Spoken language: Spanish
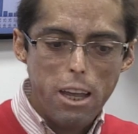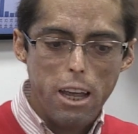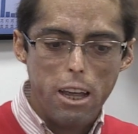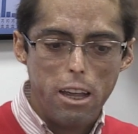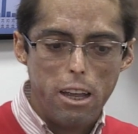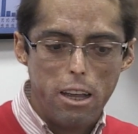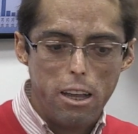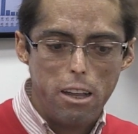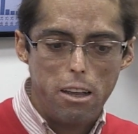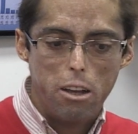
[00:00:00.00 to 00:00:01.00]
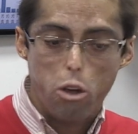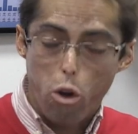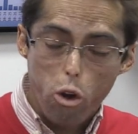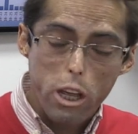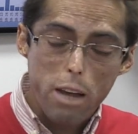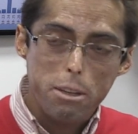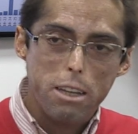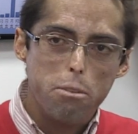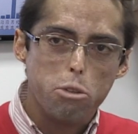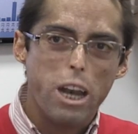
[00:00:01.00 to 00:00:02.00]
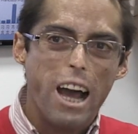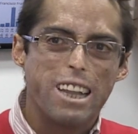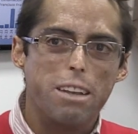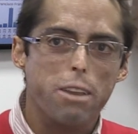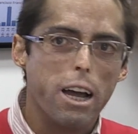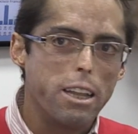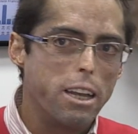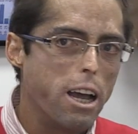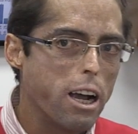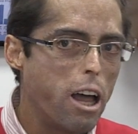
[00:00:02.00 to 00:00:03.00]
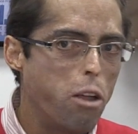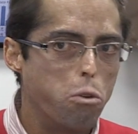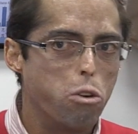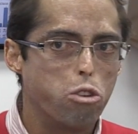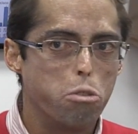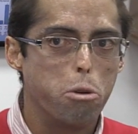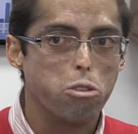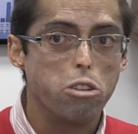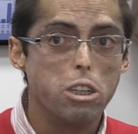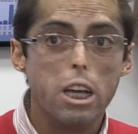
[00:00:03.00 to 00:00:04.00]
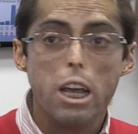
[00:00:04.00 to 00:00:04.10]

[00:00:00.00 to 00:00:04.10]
eh, cronológicamente vimos la actividad que tenían cada uno de estos bots